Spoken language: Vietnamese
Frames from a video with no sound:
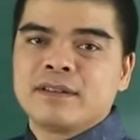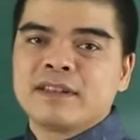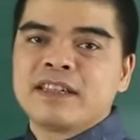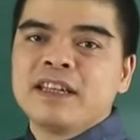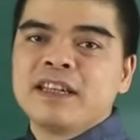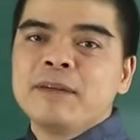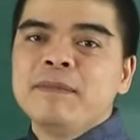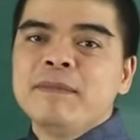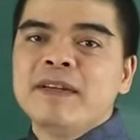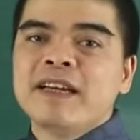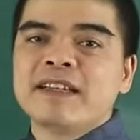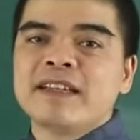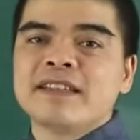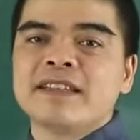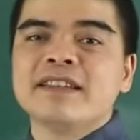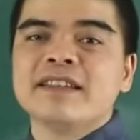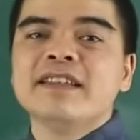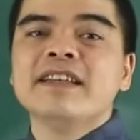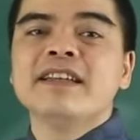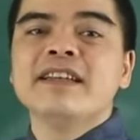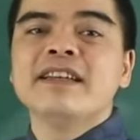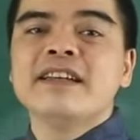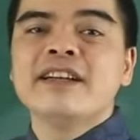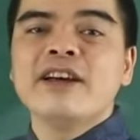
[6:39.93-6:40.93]
kiếp này thì
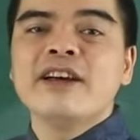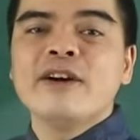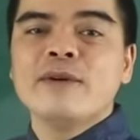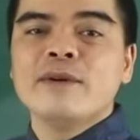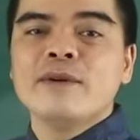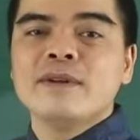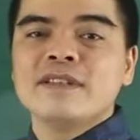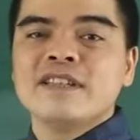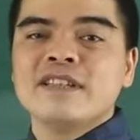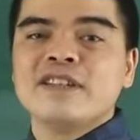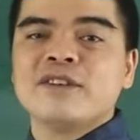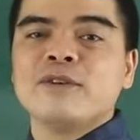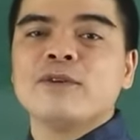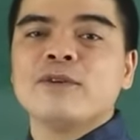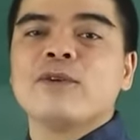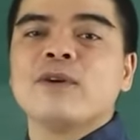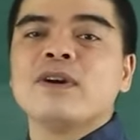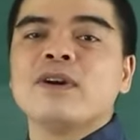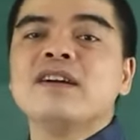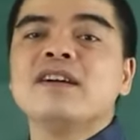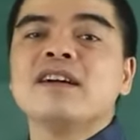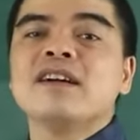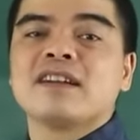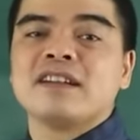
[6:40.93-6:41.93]
đi đến đâu thì cũng
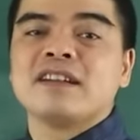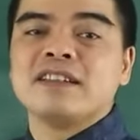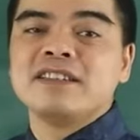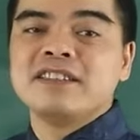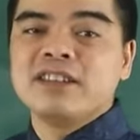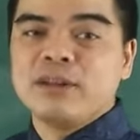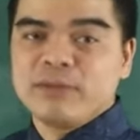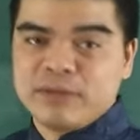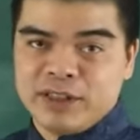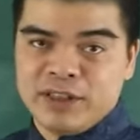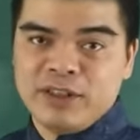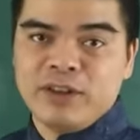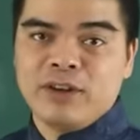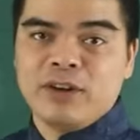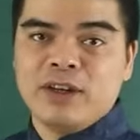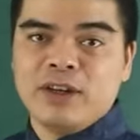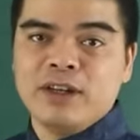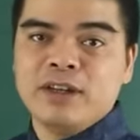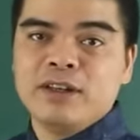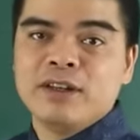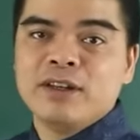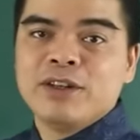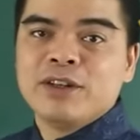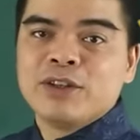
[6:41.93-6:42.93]
có người kính trọng đến
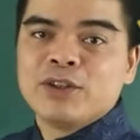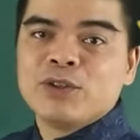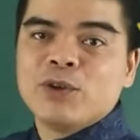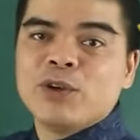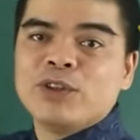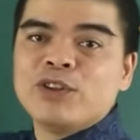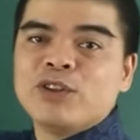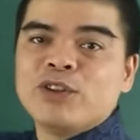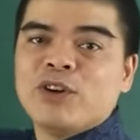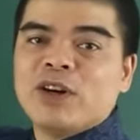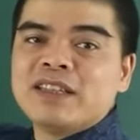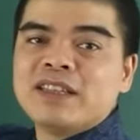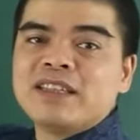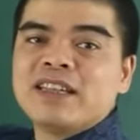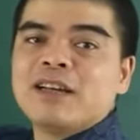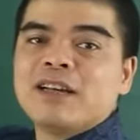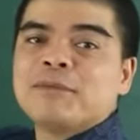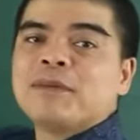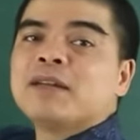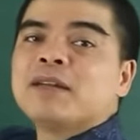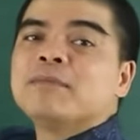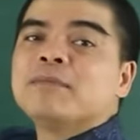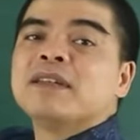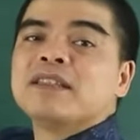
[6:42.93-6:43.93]
đó tuổi nhỏ thì
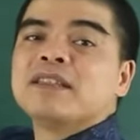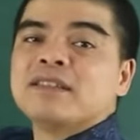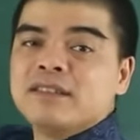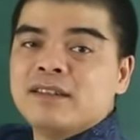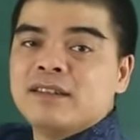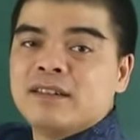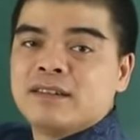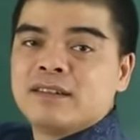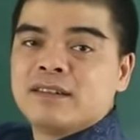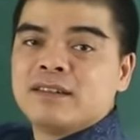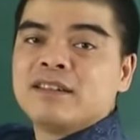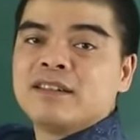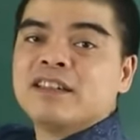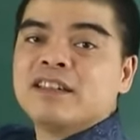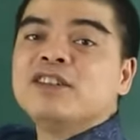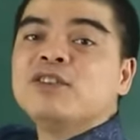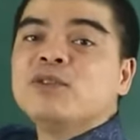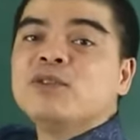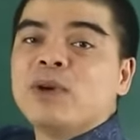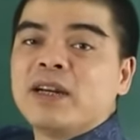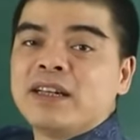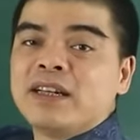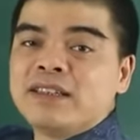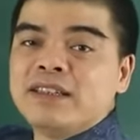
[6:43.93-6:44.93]
làm ăn bình thường lớn
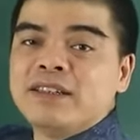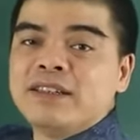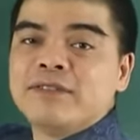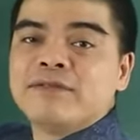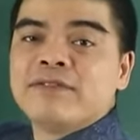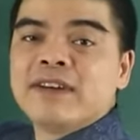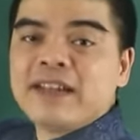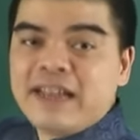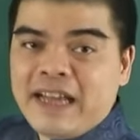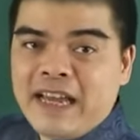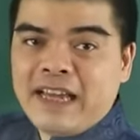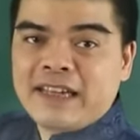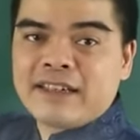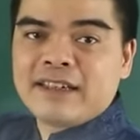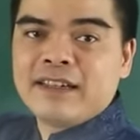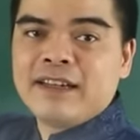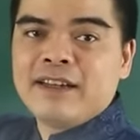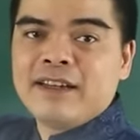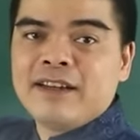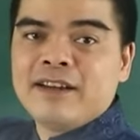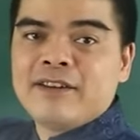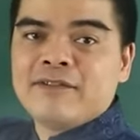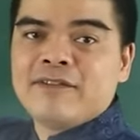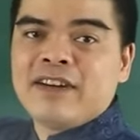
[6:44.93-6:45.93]
tuổi thì phát đạt
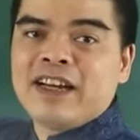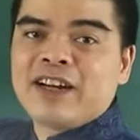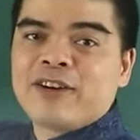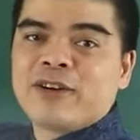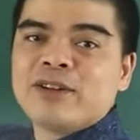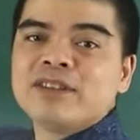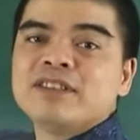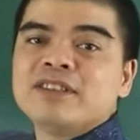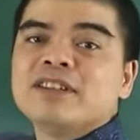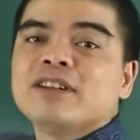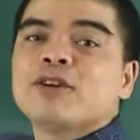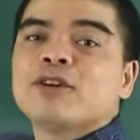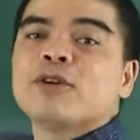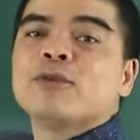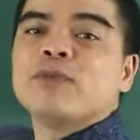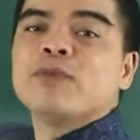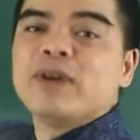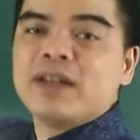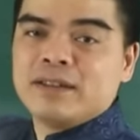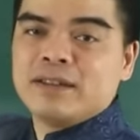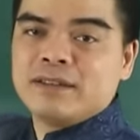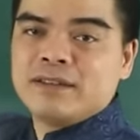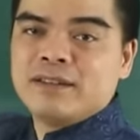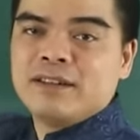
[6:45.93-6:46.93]
và có chức có
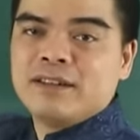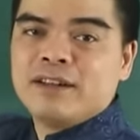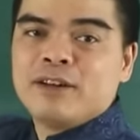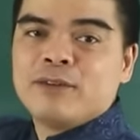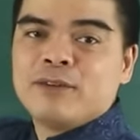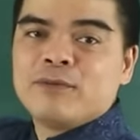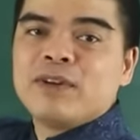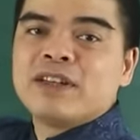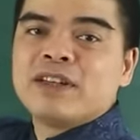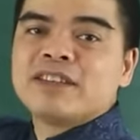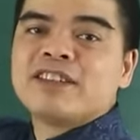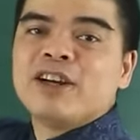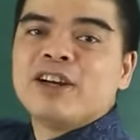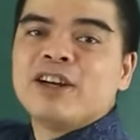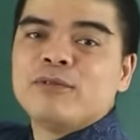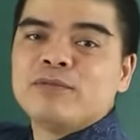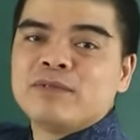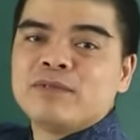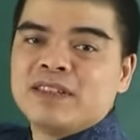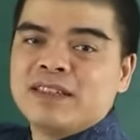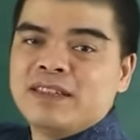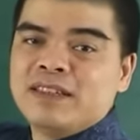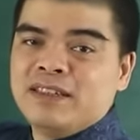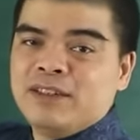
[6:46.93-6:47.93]
phận vợ
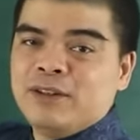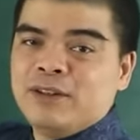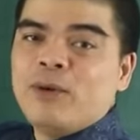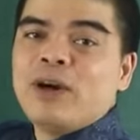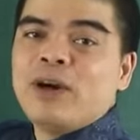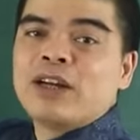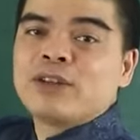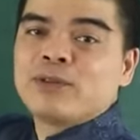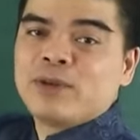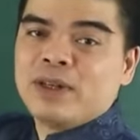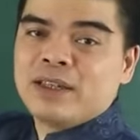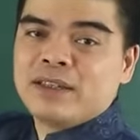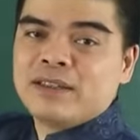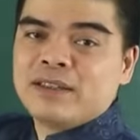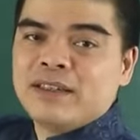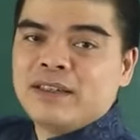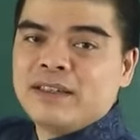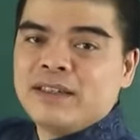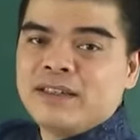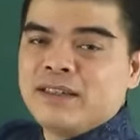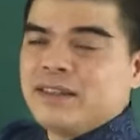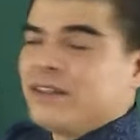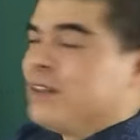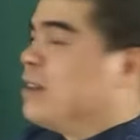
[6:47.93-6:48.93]
chồng thì hòa thuận
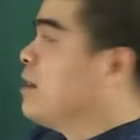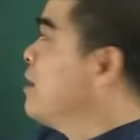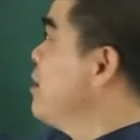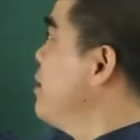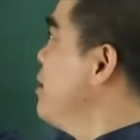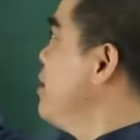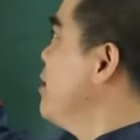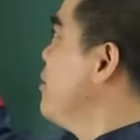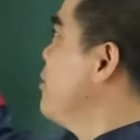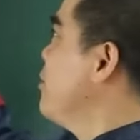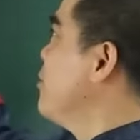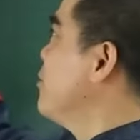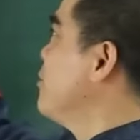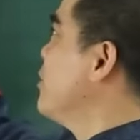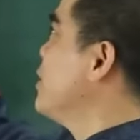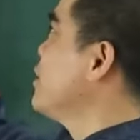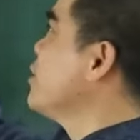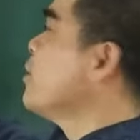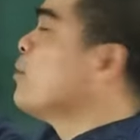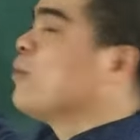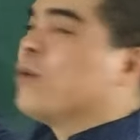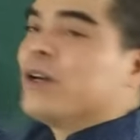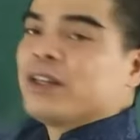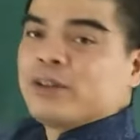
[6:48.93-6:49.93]
nữa vợ
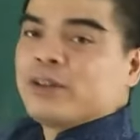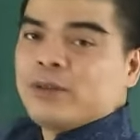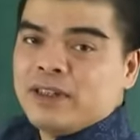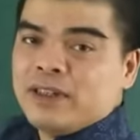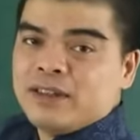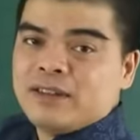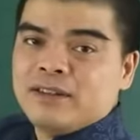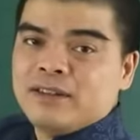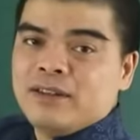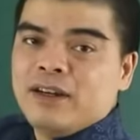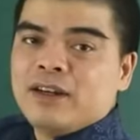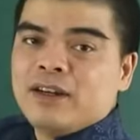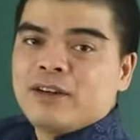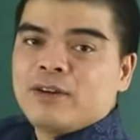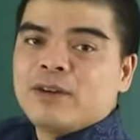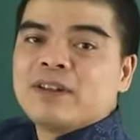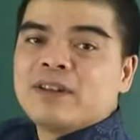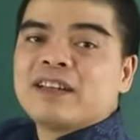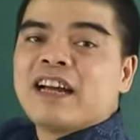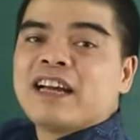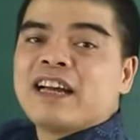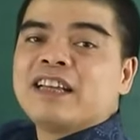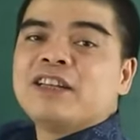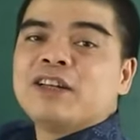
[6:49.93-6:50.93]
chồng hòa thuận đó
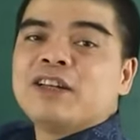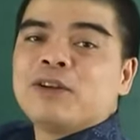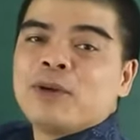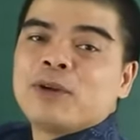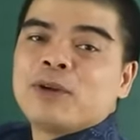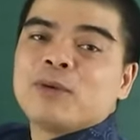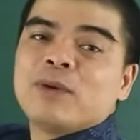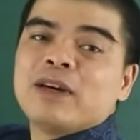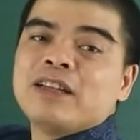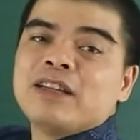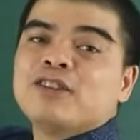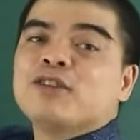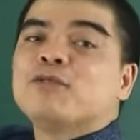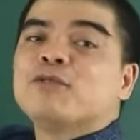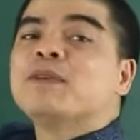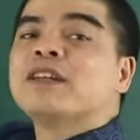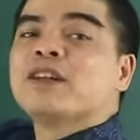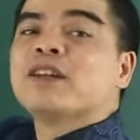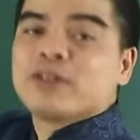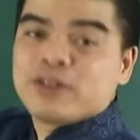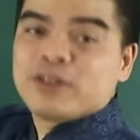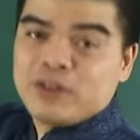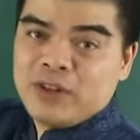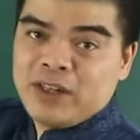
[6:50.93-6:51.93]
con cái thì ngoan ngoãn thông
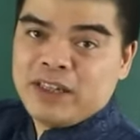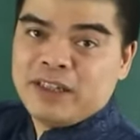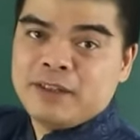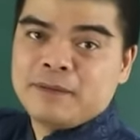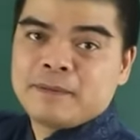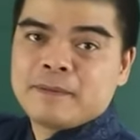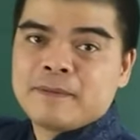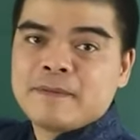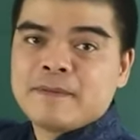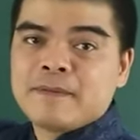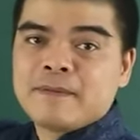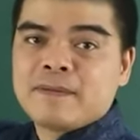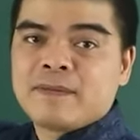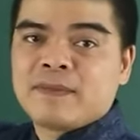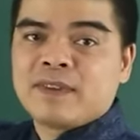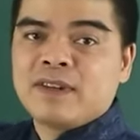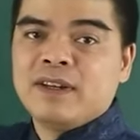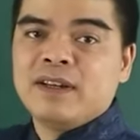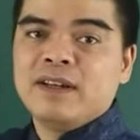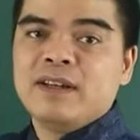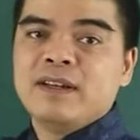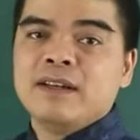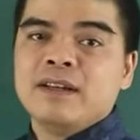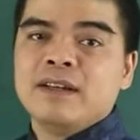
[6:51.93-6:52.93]
minh học giỏi đó.